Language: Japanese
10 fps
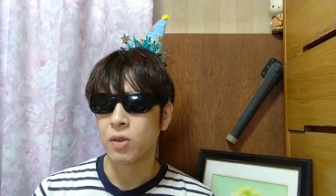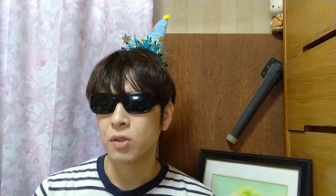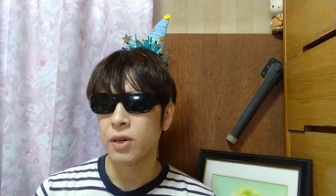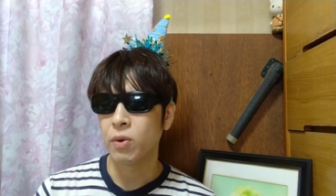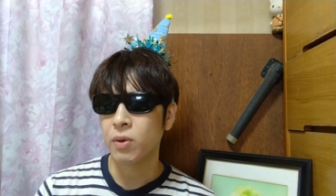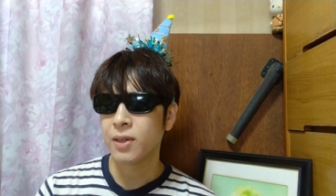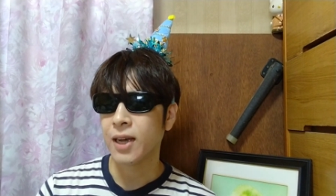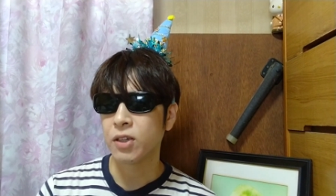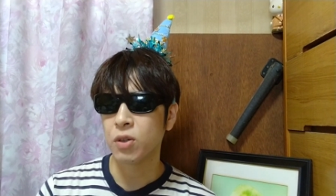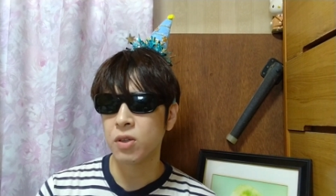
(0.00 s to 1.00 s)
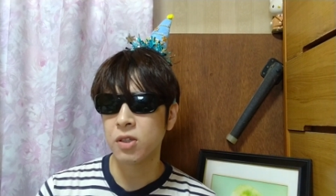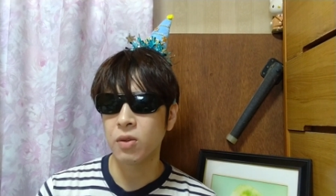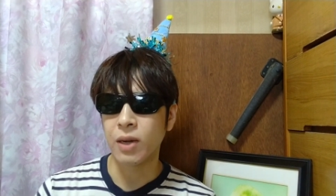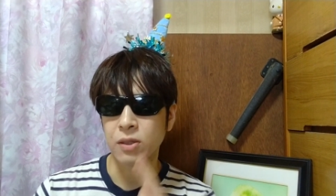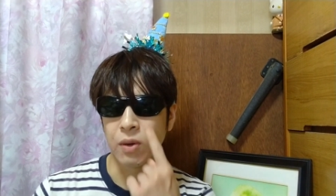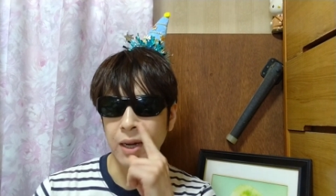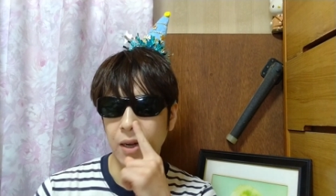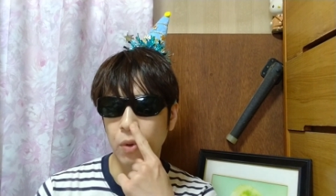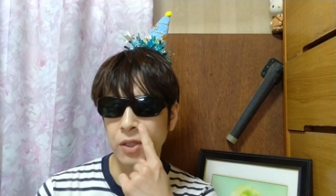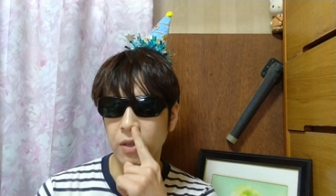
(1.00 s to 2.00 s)
それを脚色するのがその
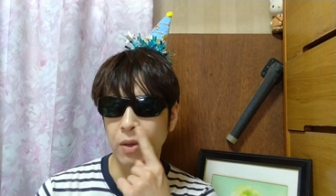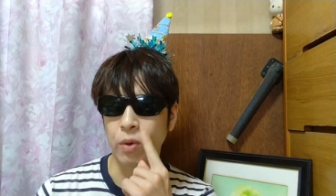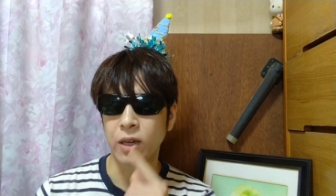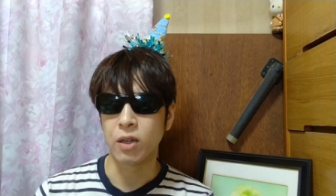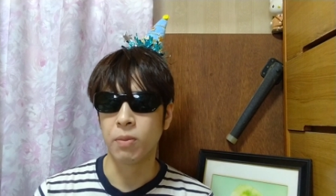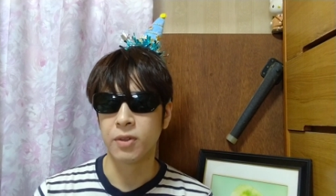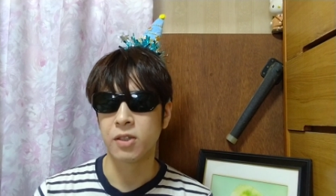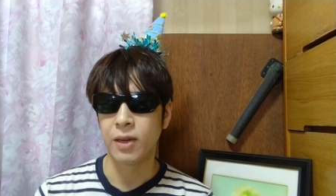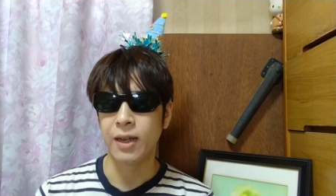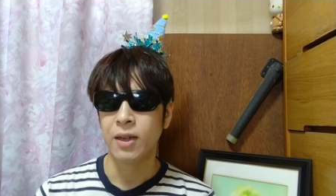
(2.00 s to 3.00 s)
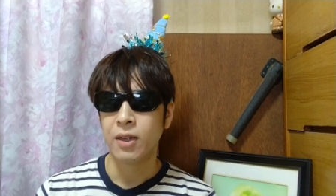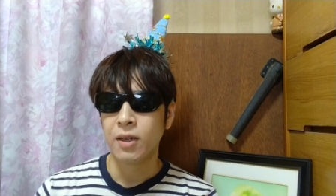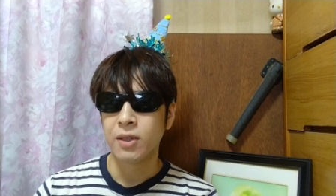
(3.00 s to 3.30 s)
鼻をほじるって声だと思うんですよね。